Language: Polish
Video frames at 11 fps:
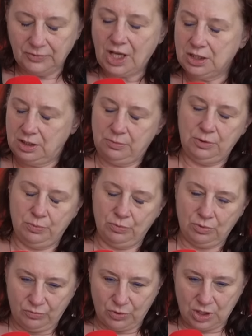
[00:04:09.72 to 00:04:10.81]
dane mi
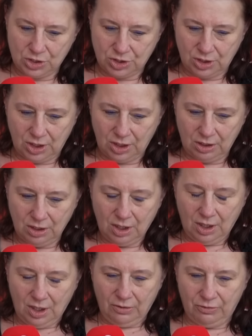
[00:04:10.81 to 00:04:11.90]
było właśnie
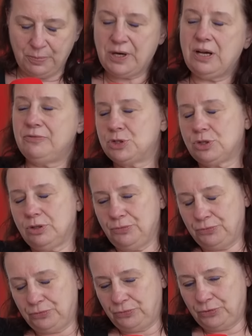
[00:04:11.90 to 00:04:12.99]
wyprawić
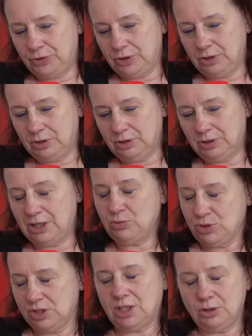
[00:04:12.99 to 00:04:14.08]
go w e,
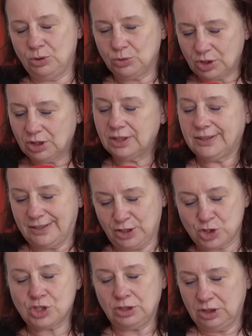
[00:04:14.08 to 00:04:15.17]
tę ostatnią drogę, tak
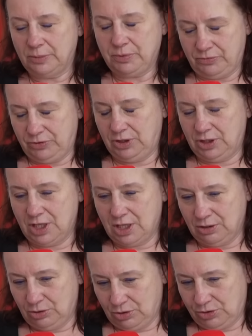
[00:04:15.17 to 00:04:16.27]
jak żona
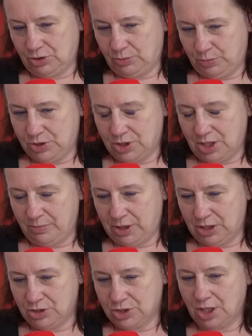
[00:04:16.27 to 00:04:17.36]
powinna to zrobić dla
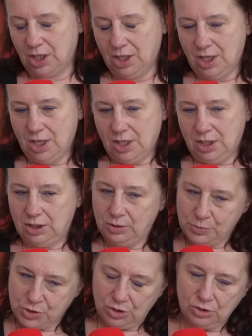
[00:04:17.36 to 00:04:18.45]
męża. I
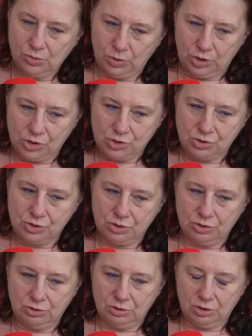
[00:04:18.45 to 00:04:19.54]
to przyniosło też
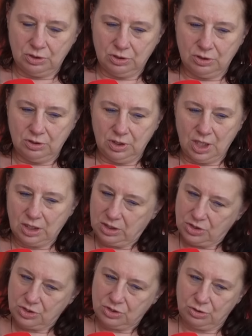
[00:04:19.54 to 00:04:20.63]
e,
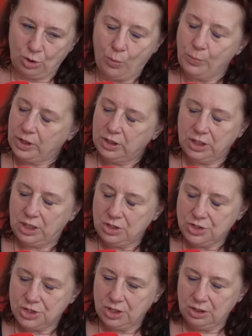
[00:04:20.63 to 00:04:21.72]
jakieś
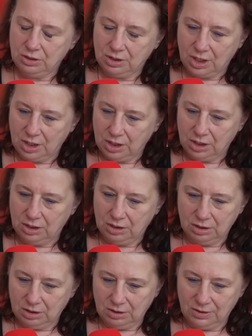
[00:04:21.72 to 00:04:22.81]
domknięcie tej,
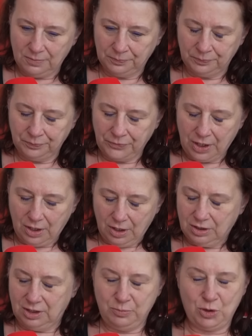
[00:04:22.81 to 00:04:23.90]

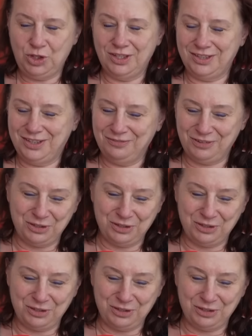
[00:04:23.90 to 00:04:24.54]
tej mojej